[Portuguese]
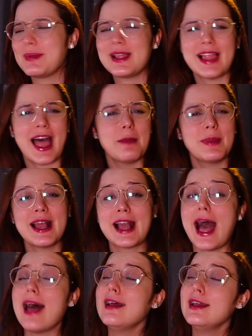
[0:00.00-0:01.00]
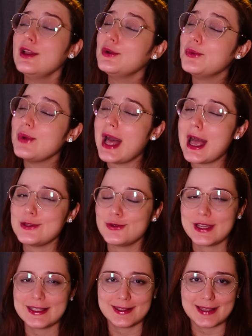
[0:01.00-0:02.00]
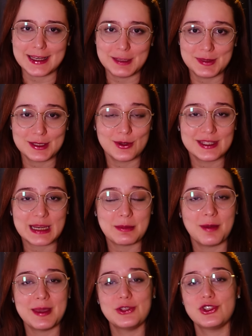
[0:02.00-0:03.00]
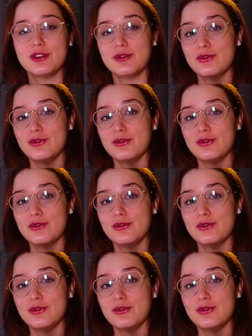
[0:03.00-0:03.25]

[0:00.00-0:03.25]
para lá e para pra cá. Eu nunca acho que esses animes são extremamente